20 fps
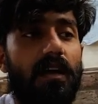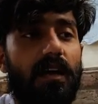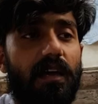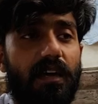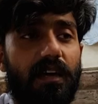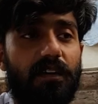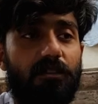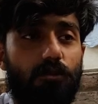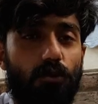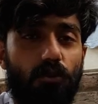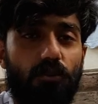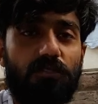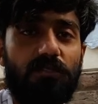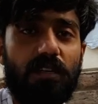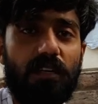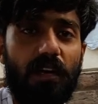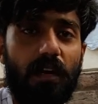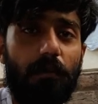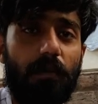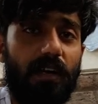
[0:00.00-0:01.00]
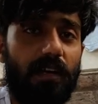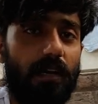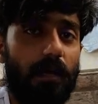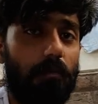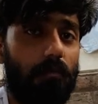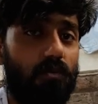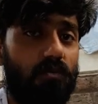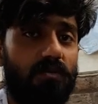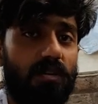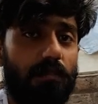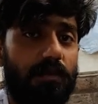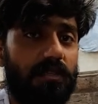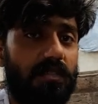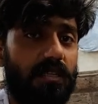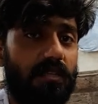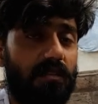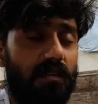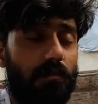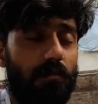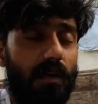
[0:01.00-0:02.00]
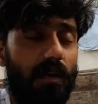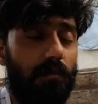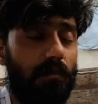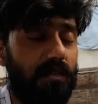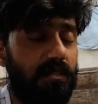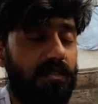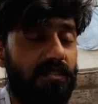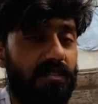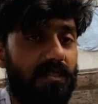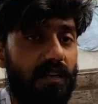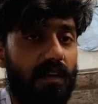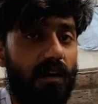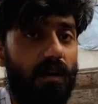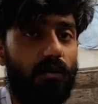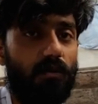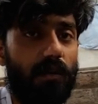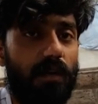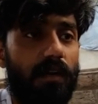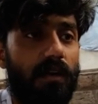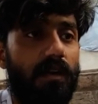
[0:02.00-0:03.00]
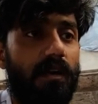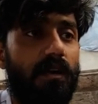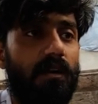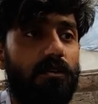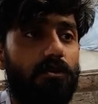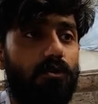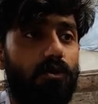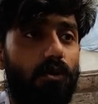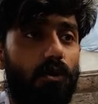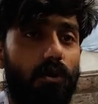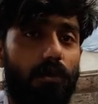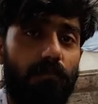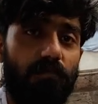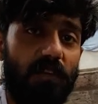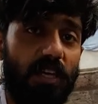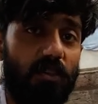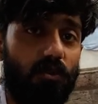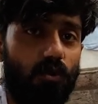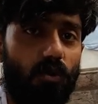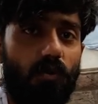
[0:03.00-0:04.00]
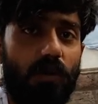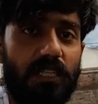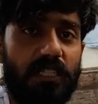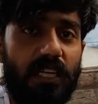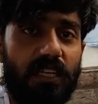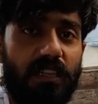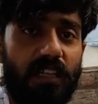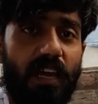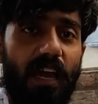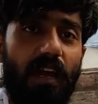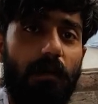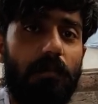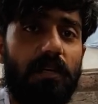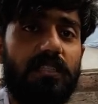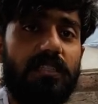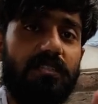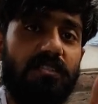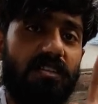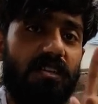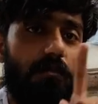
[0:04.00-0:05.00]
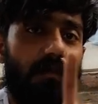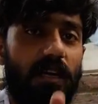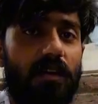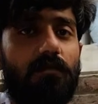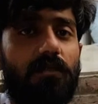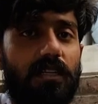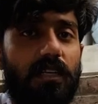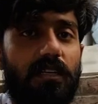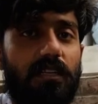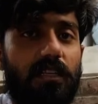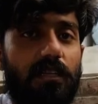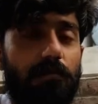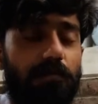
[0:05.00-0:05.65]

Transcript: एक दोस्त के यहाँ बाकी आप खुद समझ सकते हैं मैं एमरजेंसी क्या होगी तो ये दो वजह थी एमरजेंसी मेन वजह थी